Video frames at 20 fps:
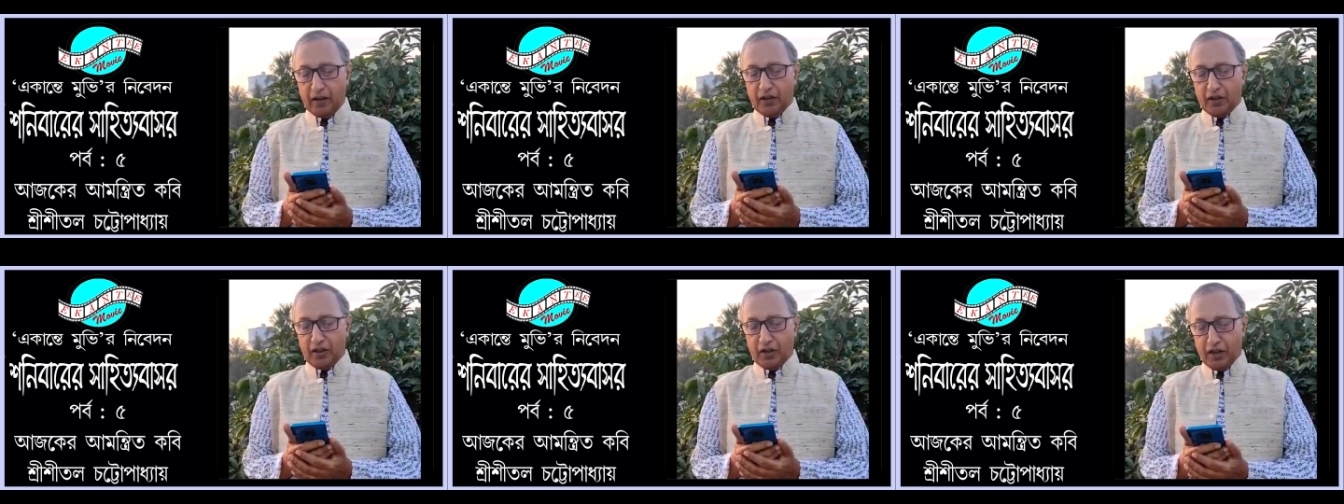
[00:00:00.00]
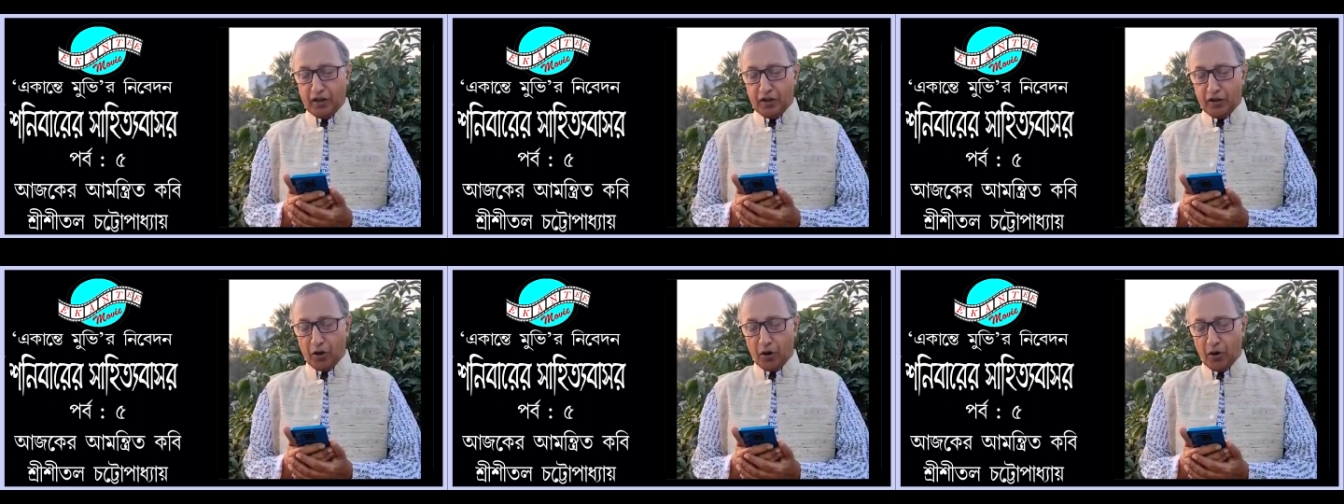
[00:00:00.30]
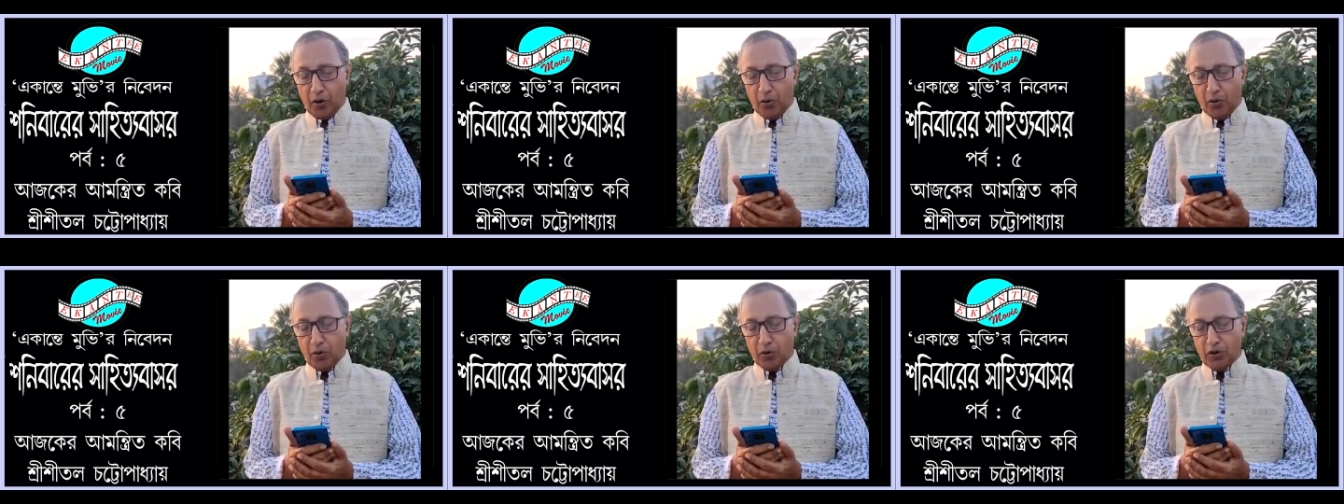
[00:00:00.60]
সে
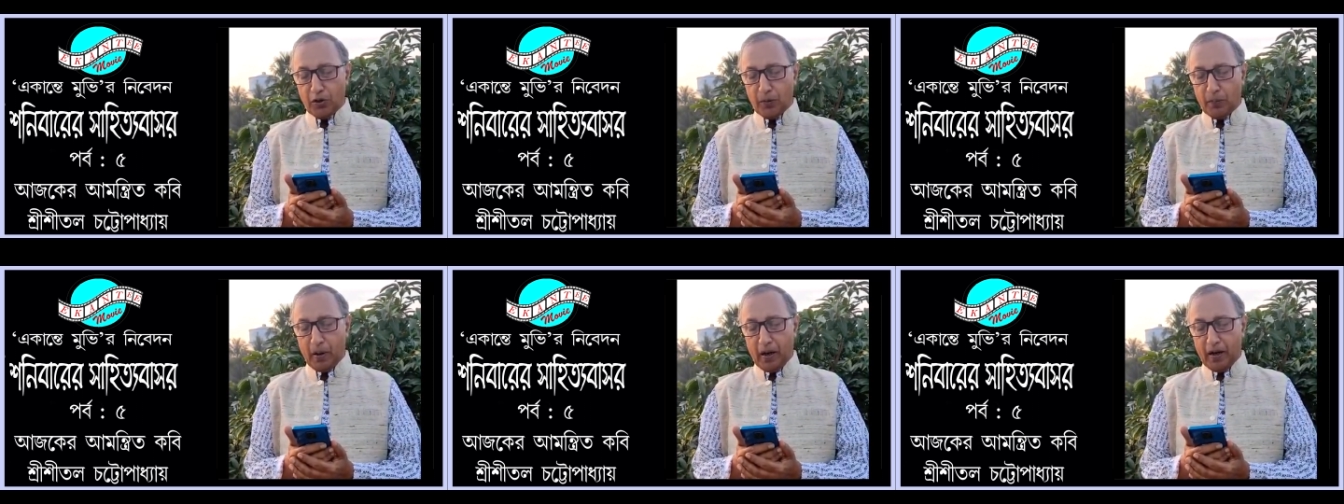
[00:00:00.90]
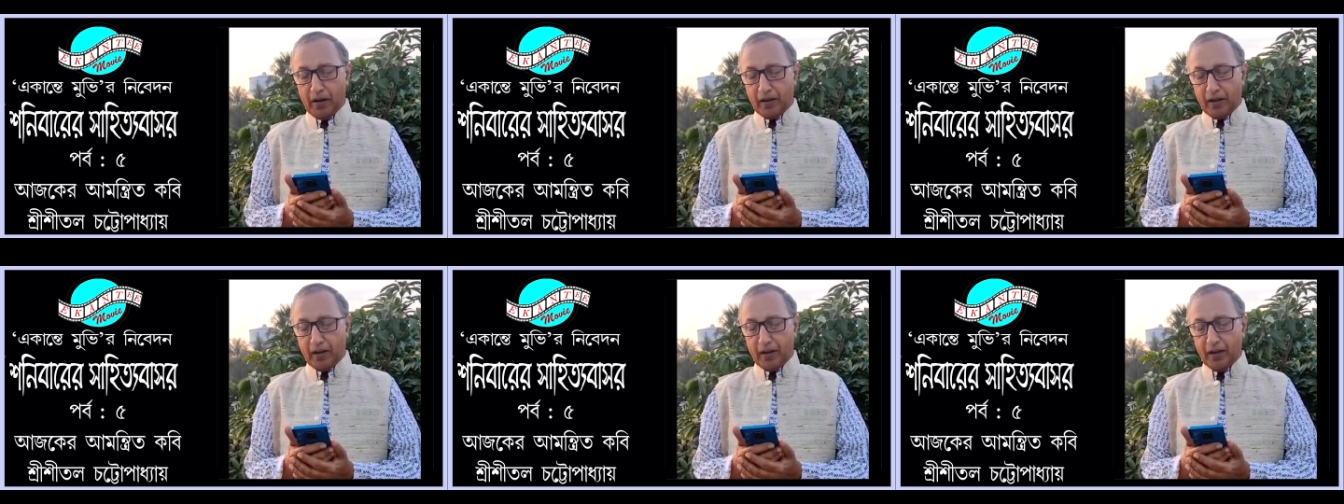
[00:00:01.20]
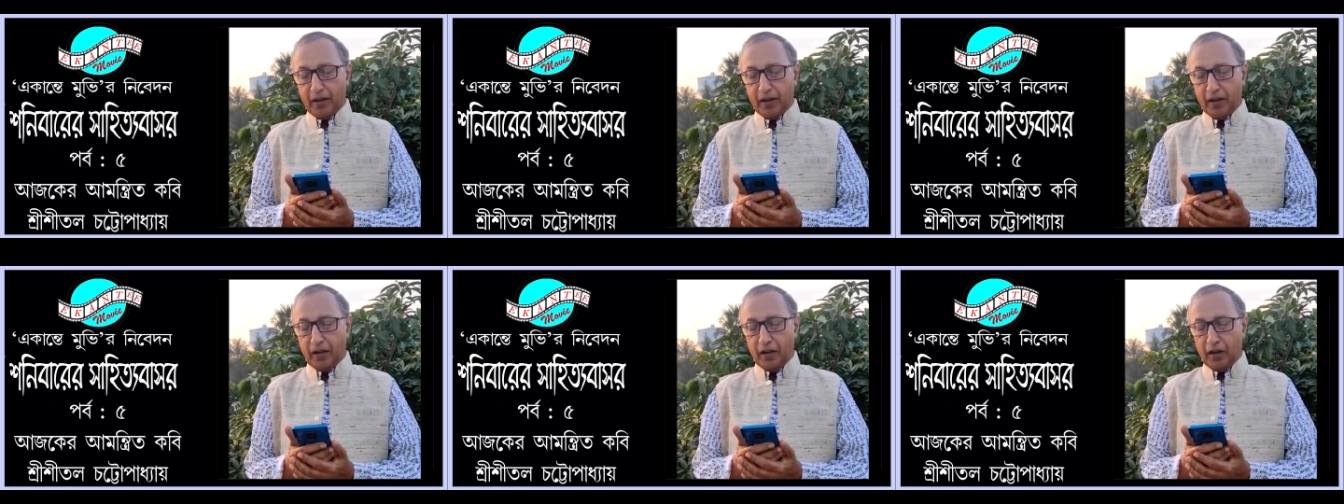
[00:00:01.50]
সহজ পাটে
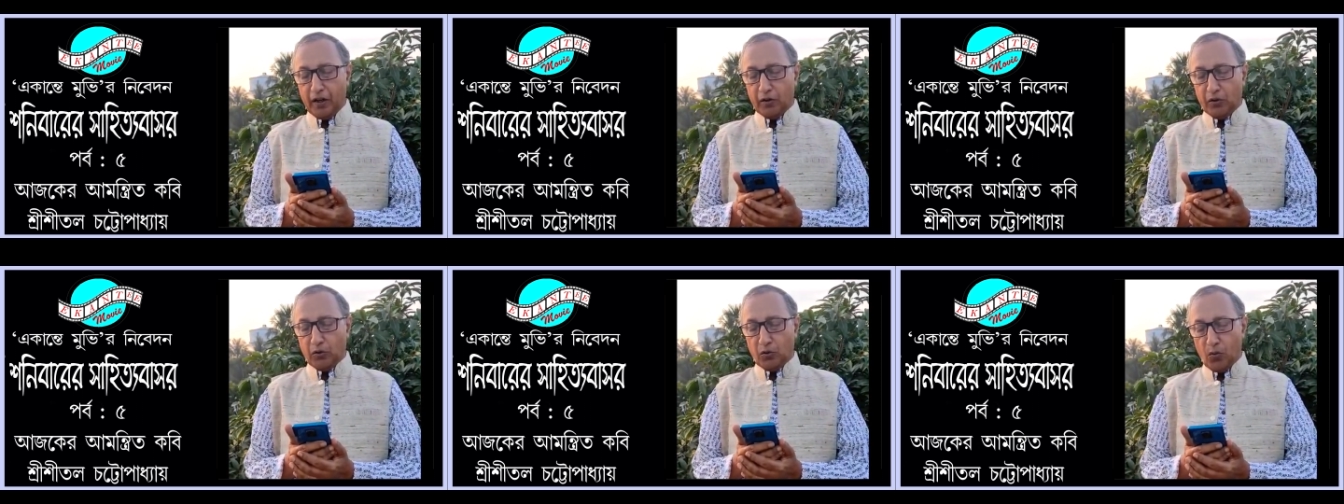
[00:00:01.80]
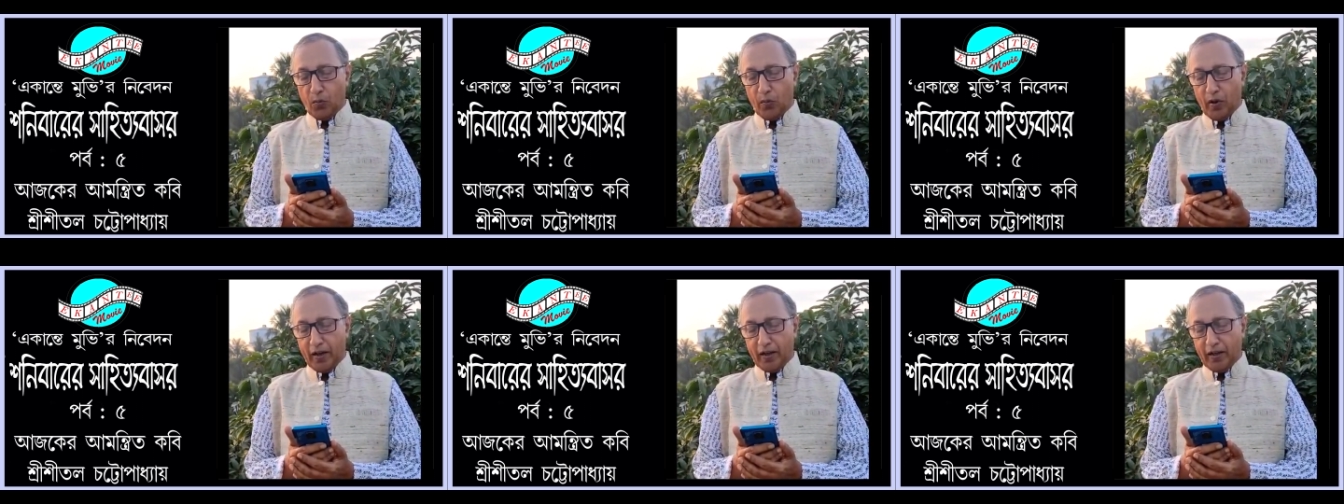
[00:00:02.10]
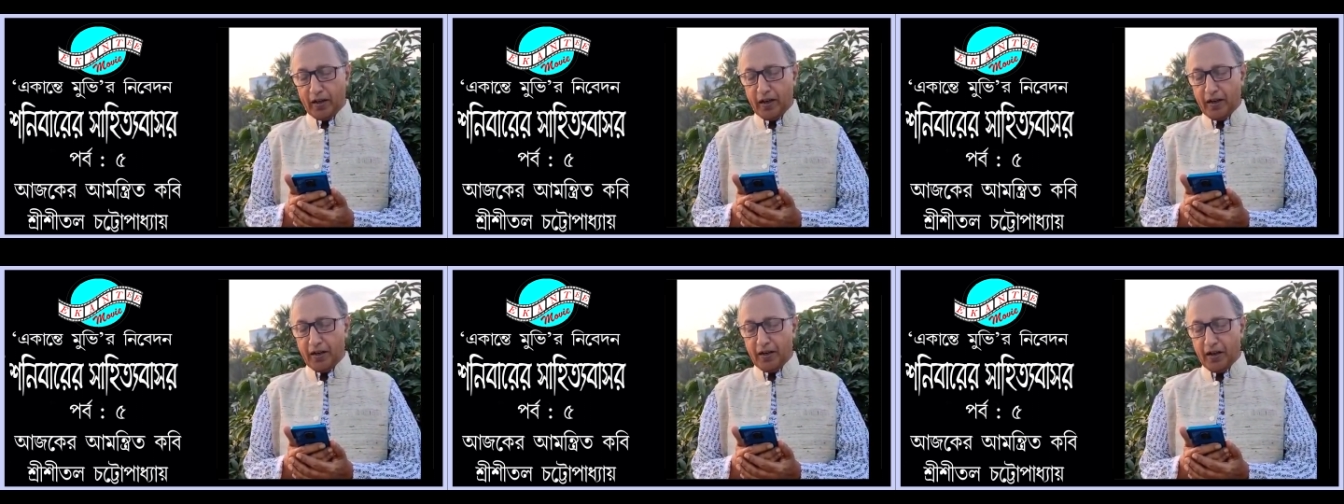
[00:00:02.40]

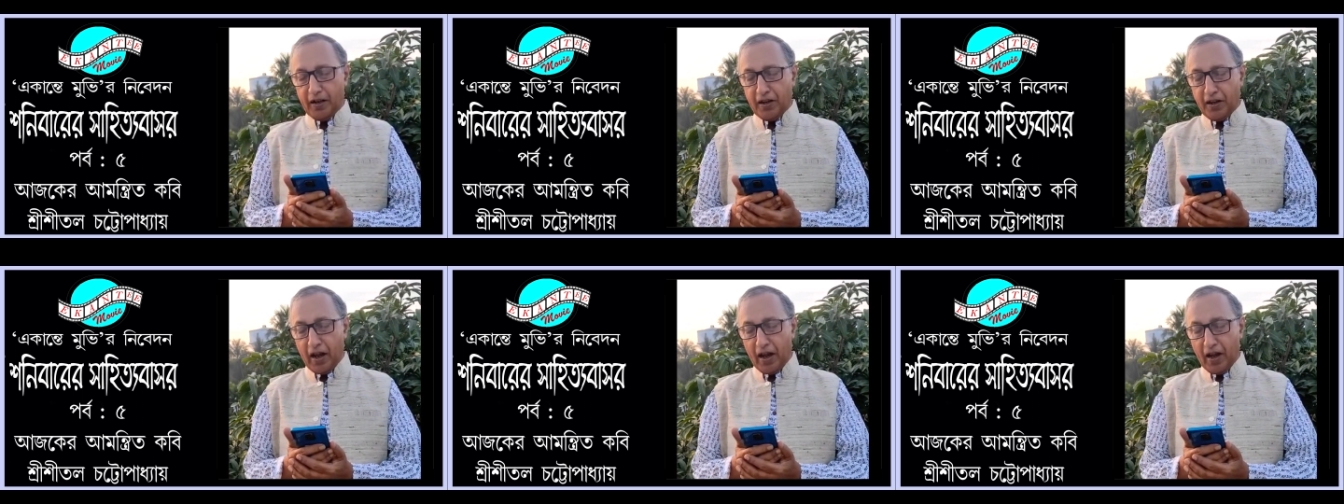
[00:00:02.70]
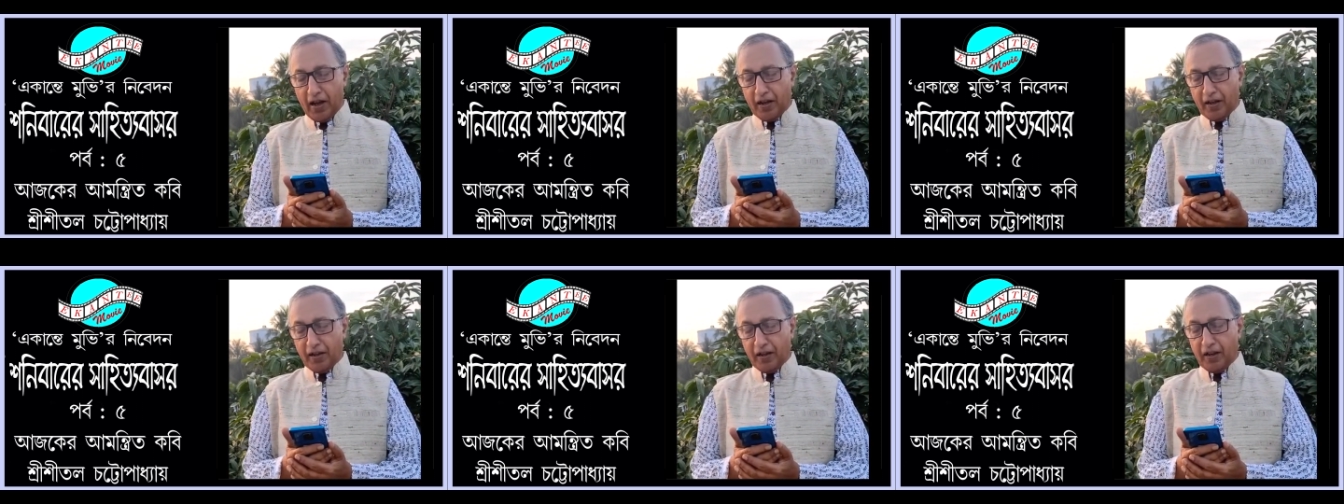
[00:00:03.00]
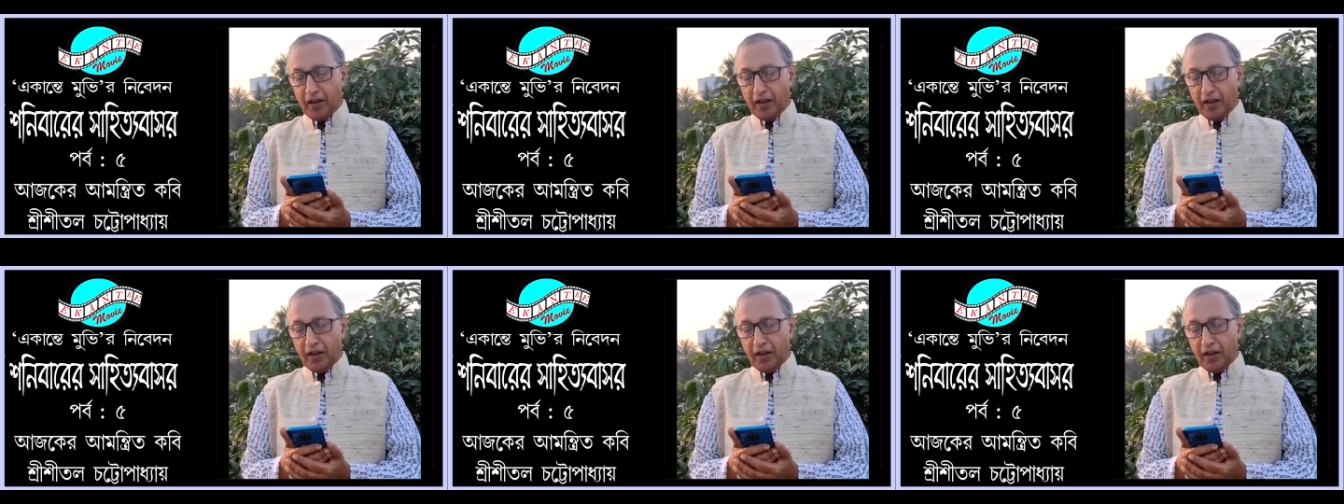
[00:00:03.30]
তোমাকে নিয়েই